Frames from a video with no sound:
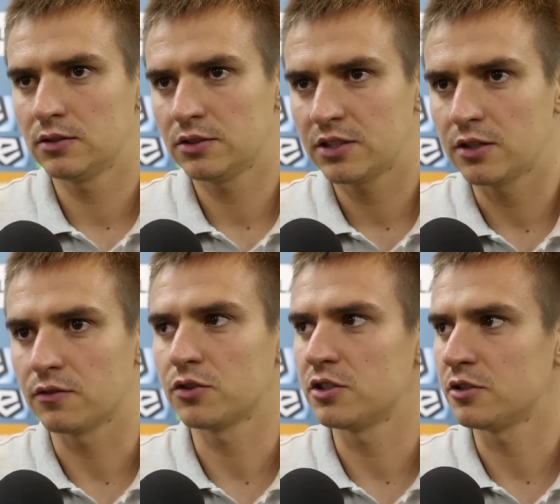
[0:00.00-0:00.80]
średnio
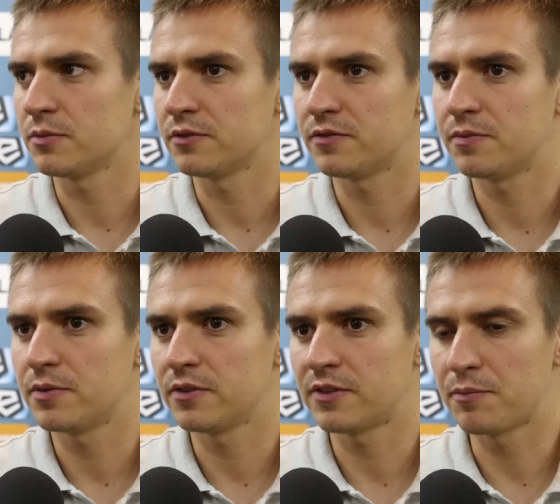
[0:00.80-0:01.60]
wchodziliśmy w,
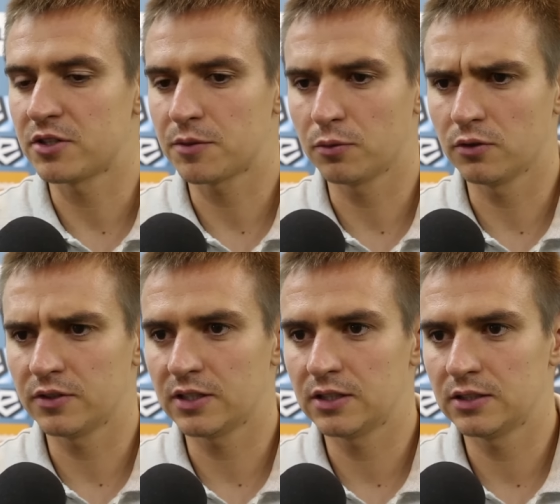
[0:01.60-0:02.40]
w te pierwsze
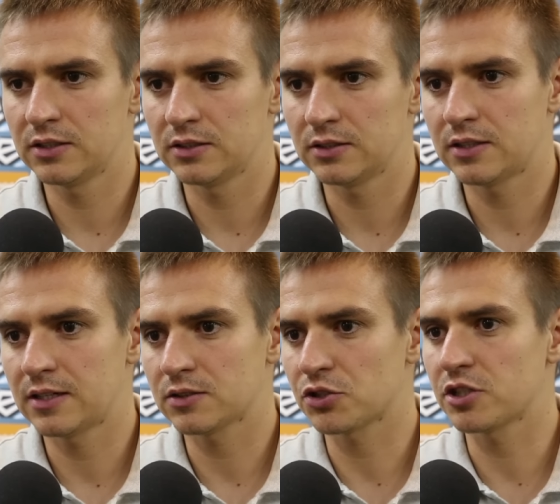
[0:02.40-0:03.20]
połowy, ale
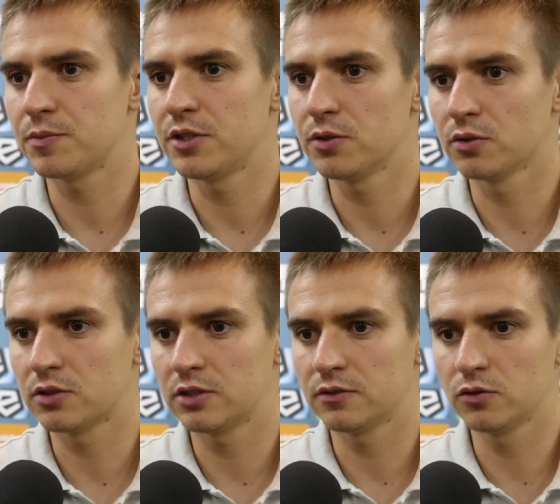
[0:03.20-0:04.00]
teraz to się zmieniło
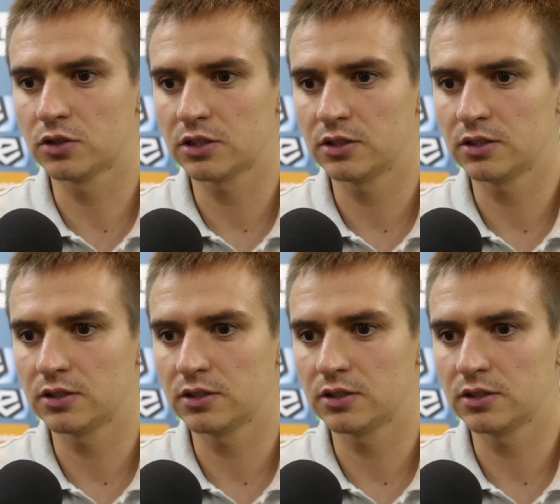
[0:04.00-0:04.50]
od tych dwóch y,